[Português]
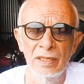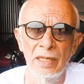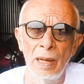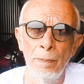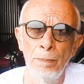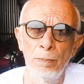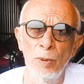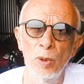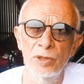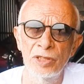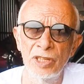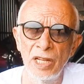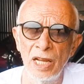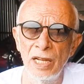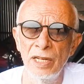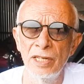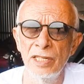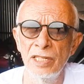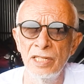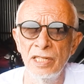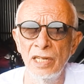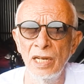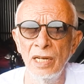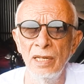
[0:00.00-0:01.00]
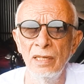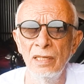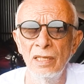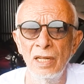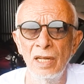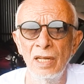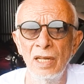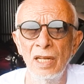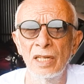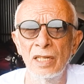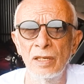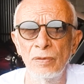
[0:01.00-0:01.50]
da potência
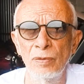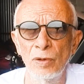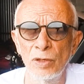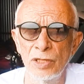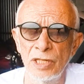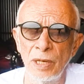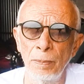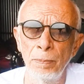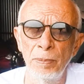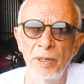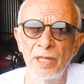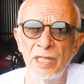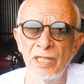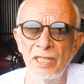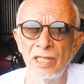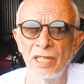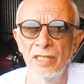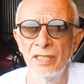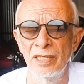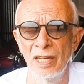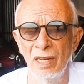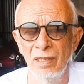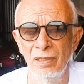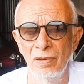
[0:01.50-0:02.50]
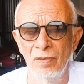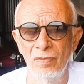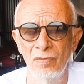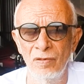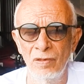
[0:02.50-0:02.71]
que você precisa,